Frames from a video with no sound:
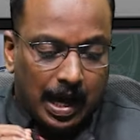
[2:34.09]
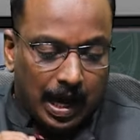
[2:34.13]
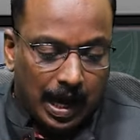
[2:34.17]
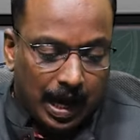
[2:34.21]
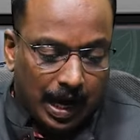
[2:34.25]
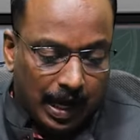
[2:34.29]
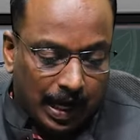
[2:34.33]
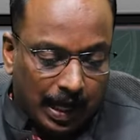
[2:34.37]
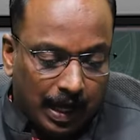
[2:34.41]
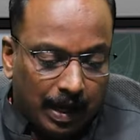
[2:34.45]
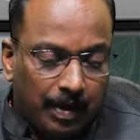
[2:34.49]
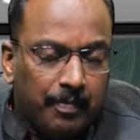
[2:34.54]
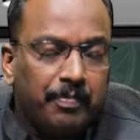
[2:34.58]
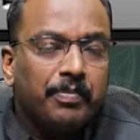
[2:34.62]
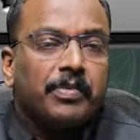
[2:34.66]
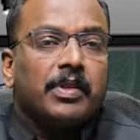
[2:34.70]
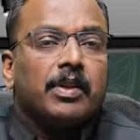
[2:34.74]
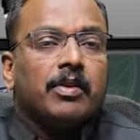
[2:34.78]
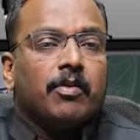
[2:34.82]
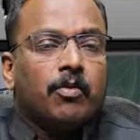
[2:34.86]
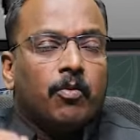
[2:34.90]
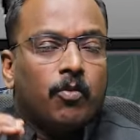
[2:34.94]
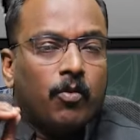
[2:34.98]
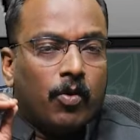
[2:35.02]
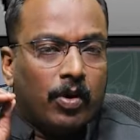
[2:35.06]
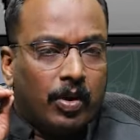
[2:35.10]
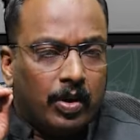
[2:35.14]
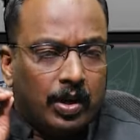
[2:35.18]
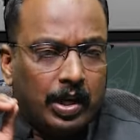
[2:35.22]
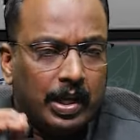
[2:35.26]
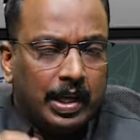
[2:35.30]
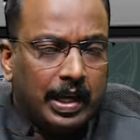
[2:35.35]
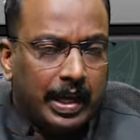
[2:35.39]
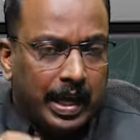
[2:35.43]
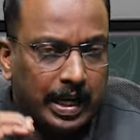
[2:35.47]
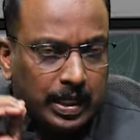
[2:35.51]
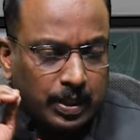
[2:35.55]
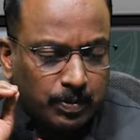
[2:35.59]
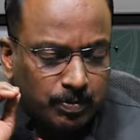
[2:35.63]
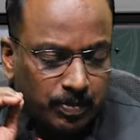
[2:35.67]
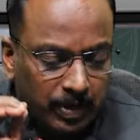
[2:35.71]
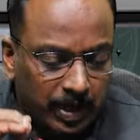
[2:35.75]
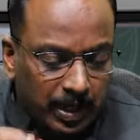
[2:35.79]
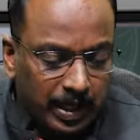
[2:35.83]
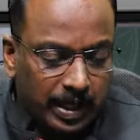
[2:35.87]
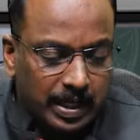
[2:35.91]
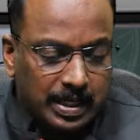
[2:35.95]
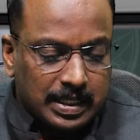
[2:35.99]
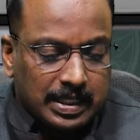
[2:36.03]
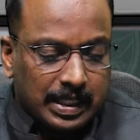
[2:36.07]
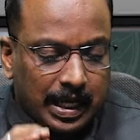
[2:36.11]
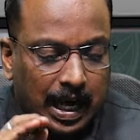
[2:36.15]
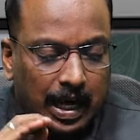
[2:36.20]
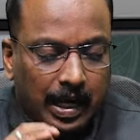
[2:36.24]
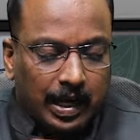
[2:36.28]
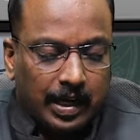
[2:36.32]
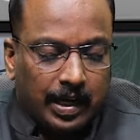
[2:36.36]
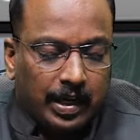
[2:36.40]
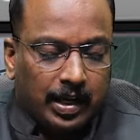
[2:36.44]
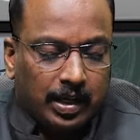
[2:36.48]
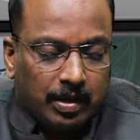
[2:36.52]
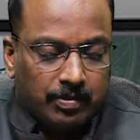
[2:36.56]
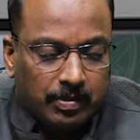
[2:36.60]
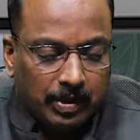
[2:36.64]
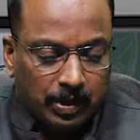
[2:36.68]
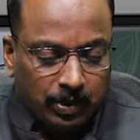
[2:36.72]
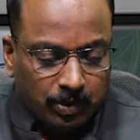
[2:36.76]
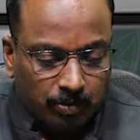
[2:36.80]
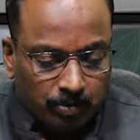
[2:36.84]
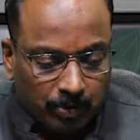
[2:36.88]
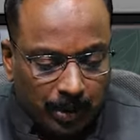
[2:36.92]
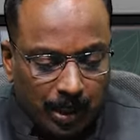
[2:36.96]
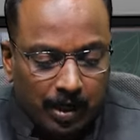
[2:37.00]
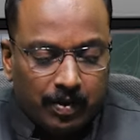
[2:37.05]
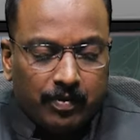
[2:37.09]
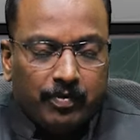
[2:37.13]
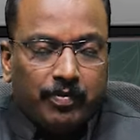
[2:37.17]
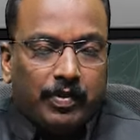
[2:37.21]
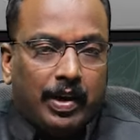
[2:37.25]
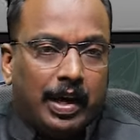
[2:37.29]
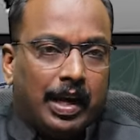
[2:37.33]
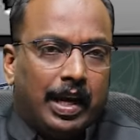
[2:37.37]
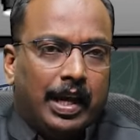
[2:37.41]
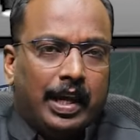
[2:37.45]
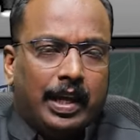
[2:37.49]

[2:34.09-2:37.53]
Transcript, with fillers: ஆனால் ஒன்லி எக்ஸ்பீரியன்ஸ் கேண்டிடேட்டுக்கு மட்டும்தான் வேலை